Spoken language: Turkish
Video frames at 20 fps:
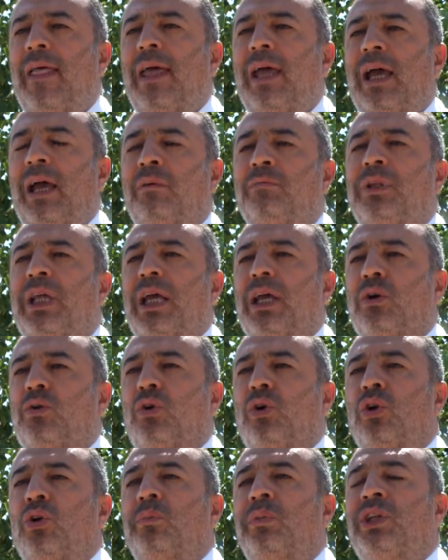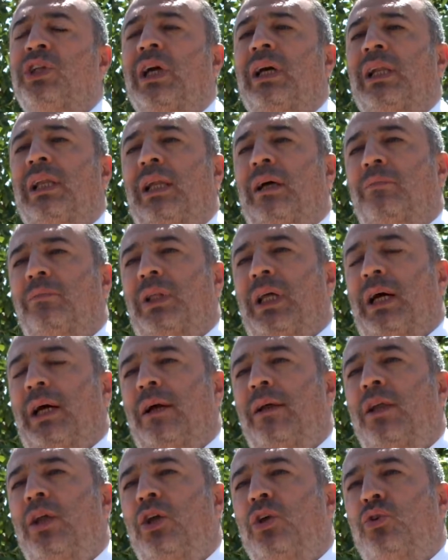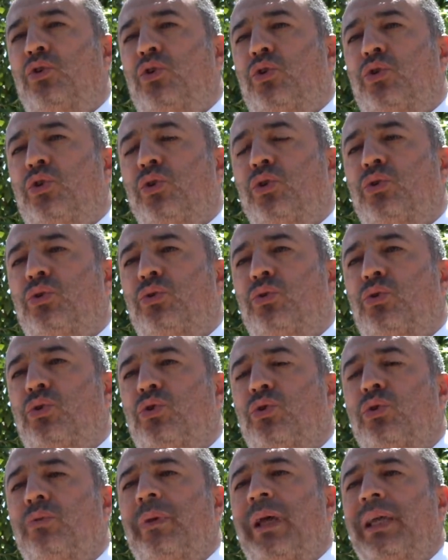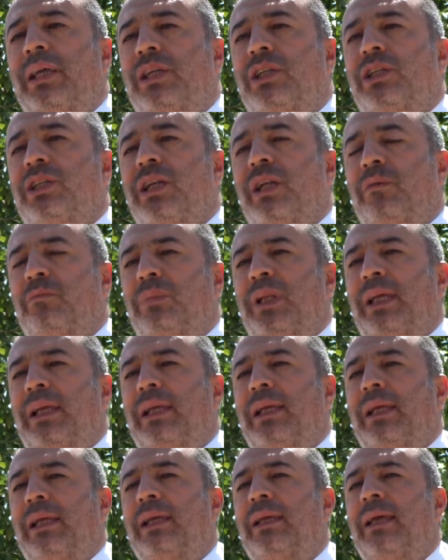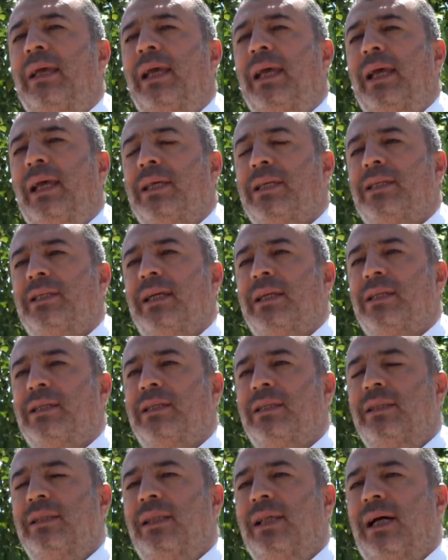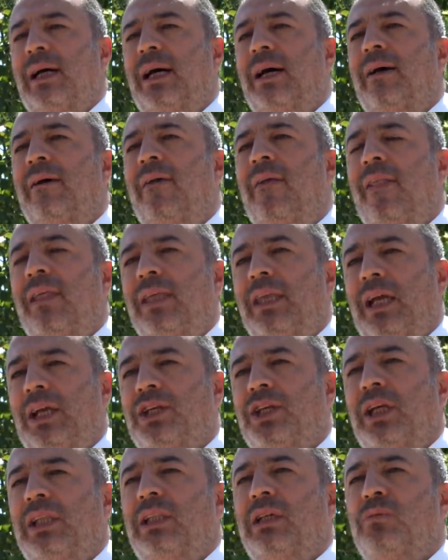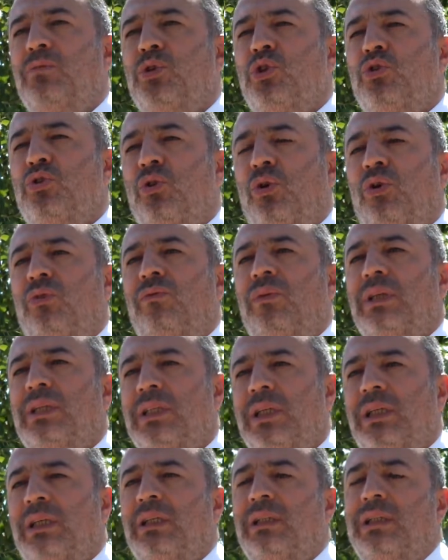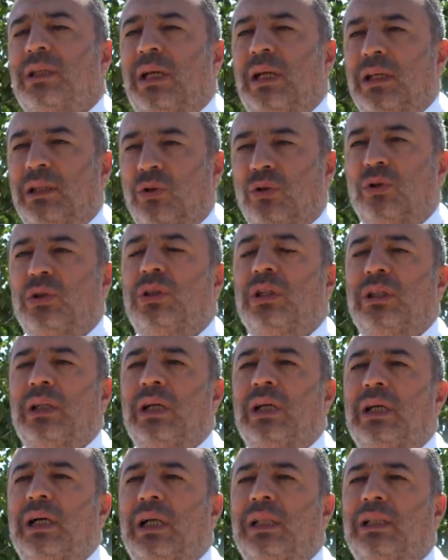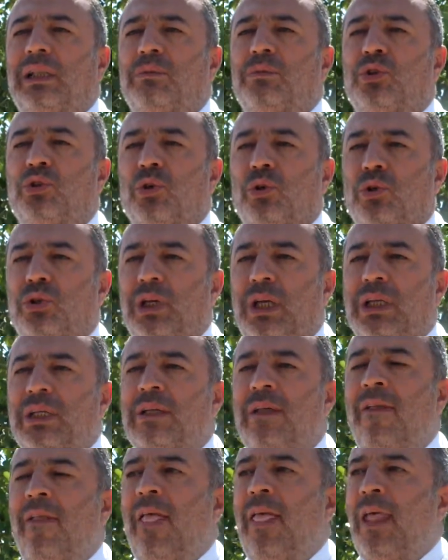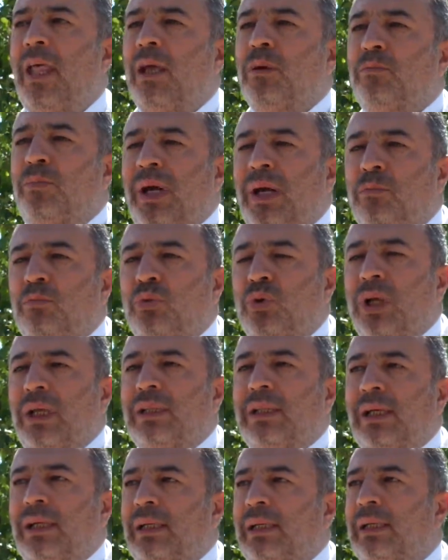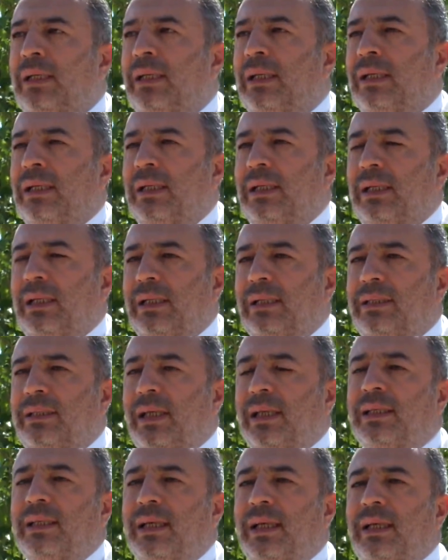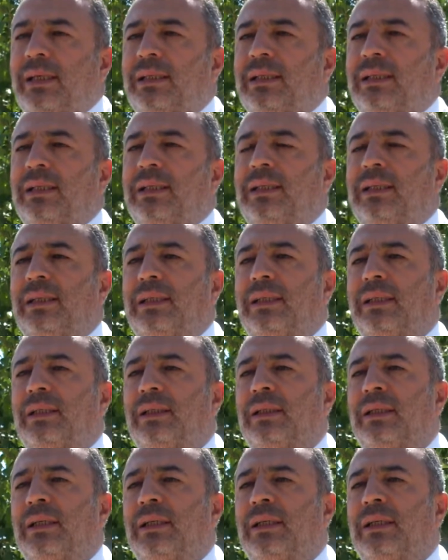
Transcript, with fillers: hem de ekonomik anlamda kükürt düşürme işlemleri esnasında yaşadığımız sorun ve sıkıntıları da ortadan kaldırmış olacağız. Ben buradan e, tekrar e, e,